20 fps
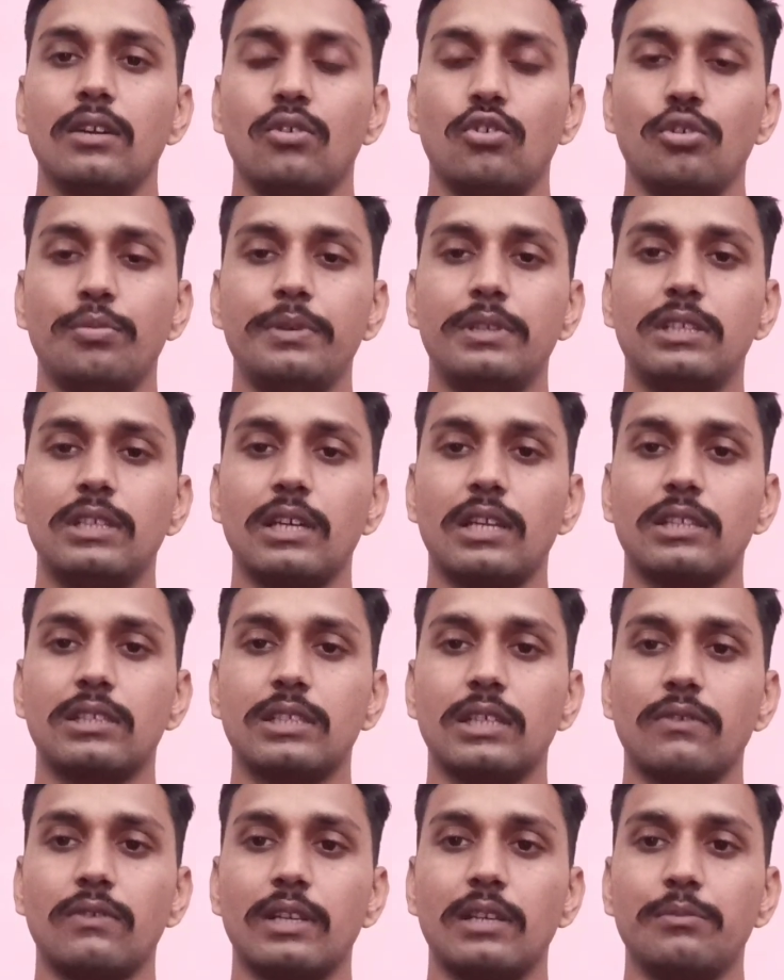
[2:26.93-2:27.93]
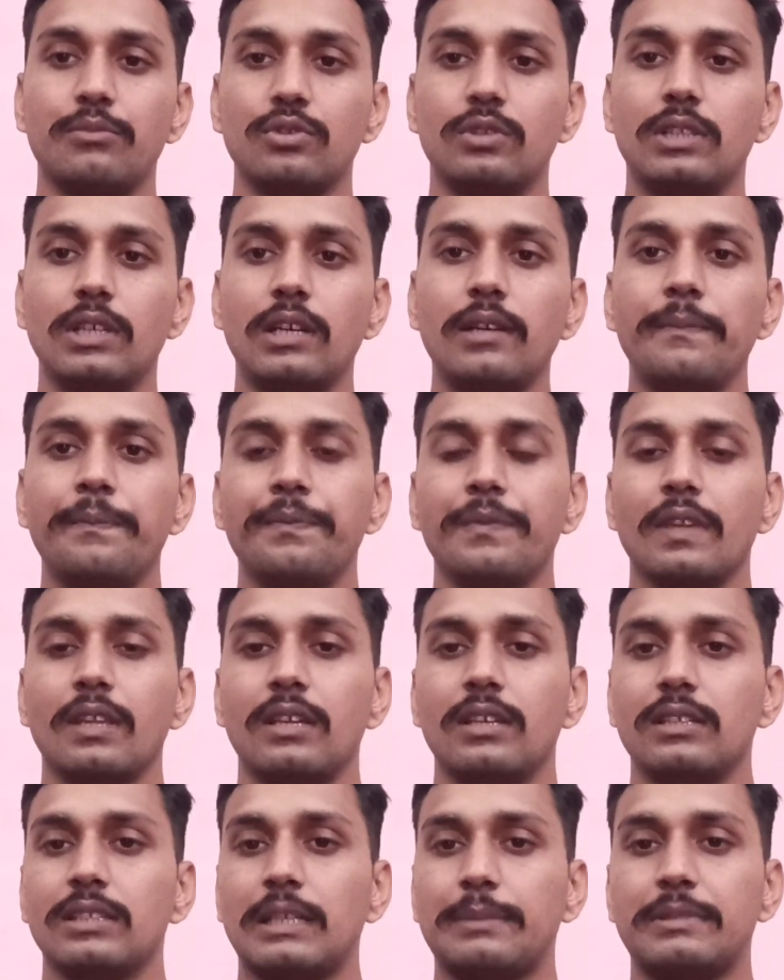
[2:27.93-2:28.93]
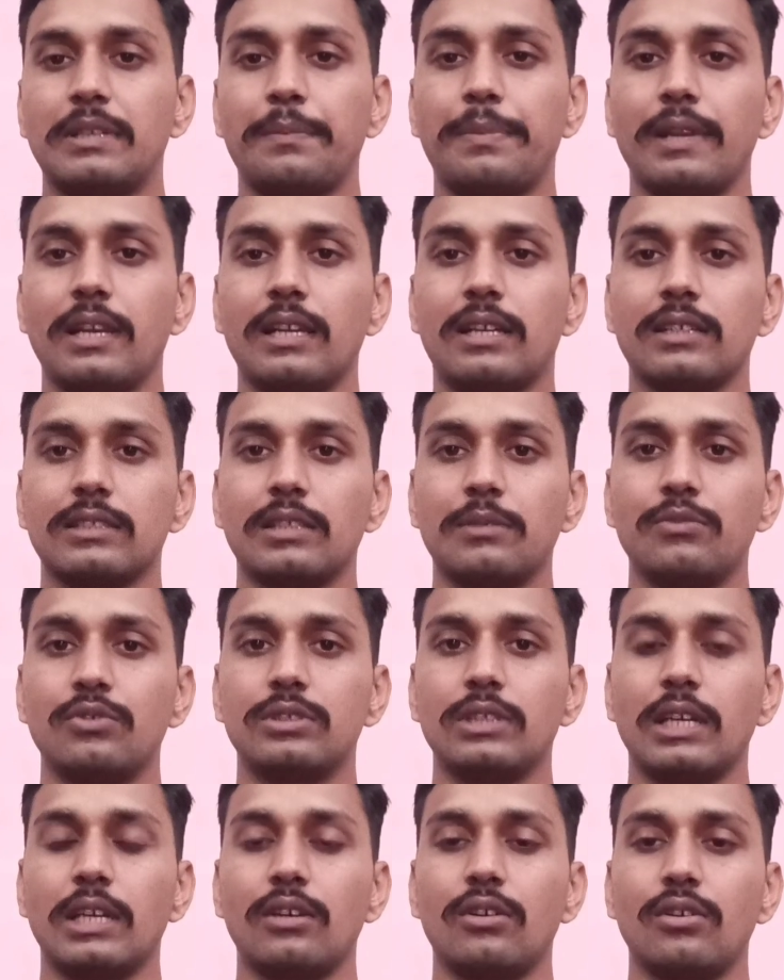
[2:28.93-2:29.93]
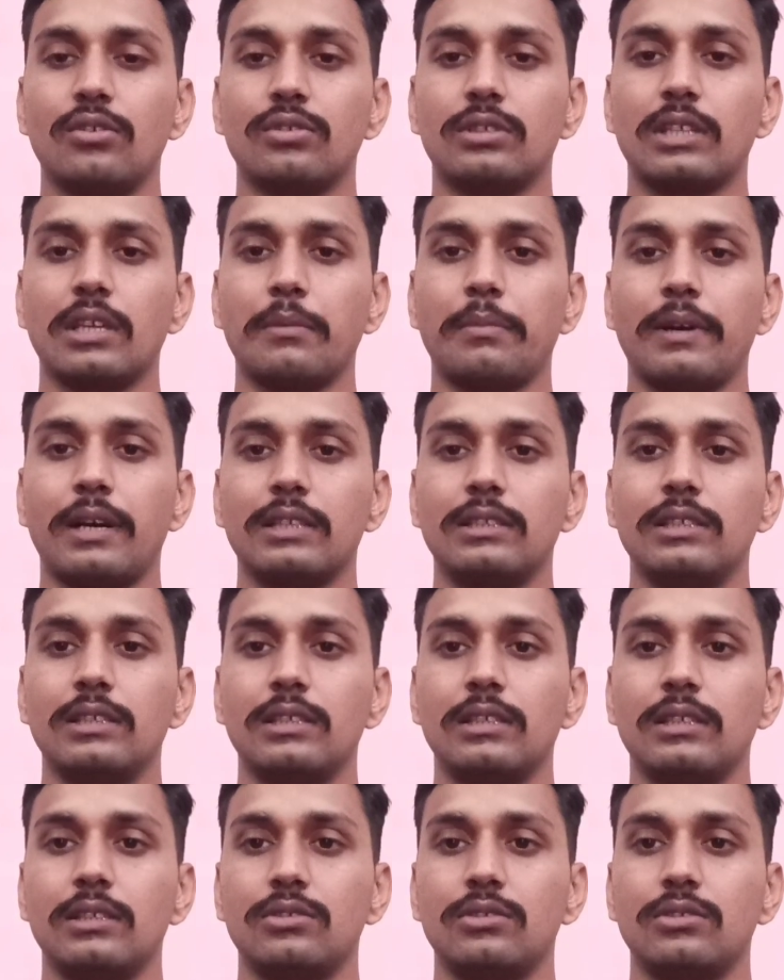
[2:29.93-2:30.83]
ओबीसी आरक्षण वाला मुद्दा सबसे पहले ख़त्म हो जाए और उसके बाद